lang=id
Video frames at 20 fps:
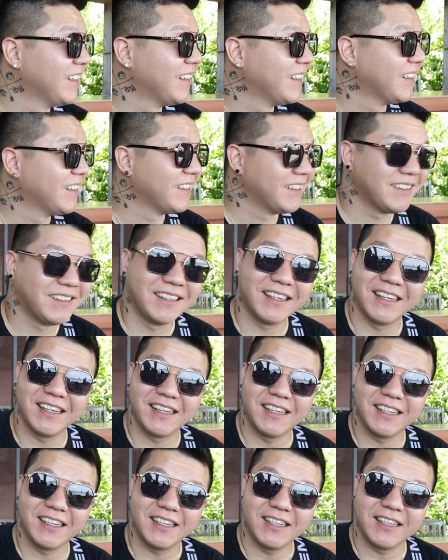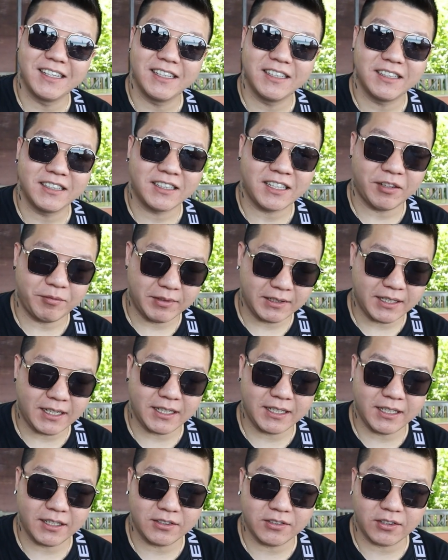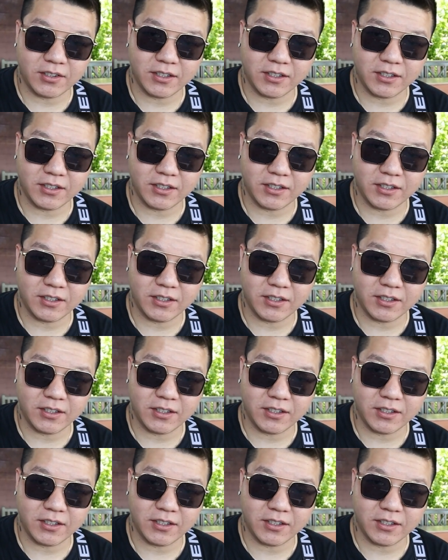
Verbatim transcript: itu berarti kapal terakhir kapal terakhir